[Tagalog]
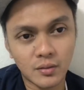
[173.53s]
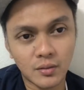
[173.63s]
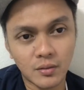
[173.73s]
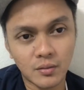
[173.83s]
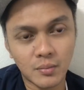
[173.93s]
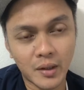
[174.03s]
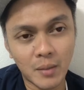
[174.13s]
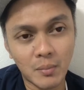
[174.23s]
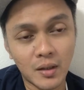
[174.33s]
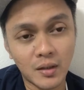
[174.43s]
So,
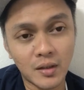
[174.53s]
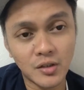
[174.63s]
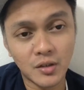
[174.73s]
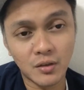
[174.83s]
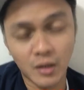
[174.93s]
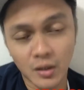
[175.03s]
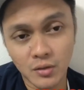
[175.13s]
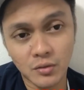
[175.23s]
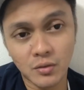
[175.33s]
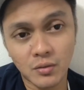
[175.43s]
magkaiba lang ng
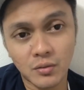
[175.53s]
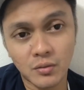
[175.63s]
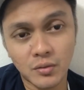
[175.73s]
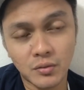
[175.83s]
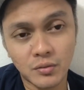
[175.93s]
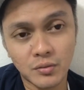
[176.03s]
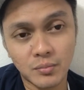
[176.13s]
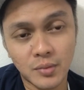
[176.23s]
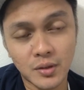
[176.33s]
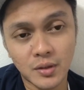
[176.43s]
generation. So, yung
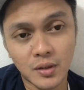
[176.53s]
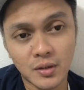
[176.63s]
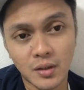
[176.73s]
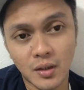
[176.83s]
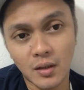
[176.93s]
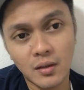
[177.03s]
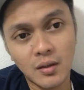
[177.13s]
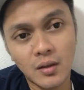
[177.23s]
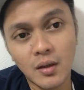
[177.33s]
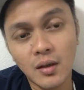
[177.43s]
percentage sila
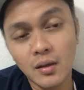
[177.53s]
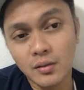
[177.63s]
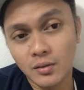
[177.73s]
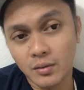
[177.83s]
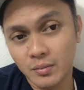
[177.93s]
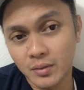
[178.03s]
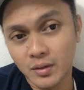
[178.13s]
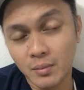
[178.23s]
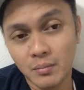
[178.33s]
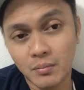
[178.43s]
sobrang
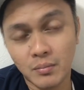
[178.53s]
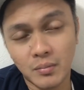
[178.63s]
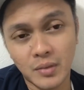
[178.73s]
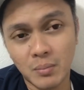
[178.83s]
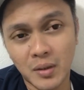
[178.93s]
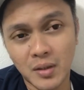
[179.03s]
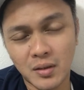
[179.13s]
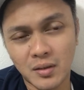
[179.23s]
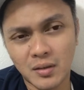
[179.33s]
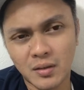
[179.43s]
hindi
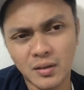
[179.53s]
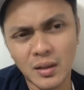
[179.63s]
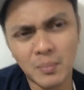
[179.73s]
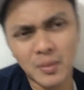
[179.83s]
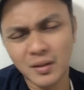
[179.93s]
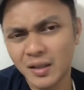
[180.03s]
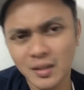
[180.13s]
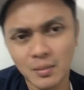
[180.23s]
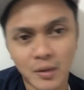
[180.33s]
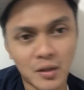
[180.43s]
pwedeng dapat nga
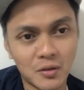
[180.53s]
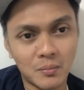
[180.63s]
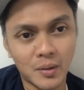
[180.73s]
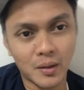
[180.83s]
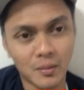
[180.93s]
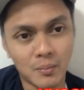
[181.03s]
hindi pwedeng compare eh.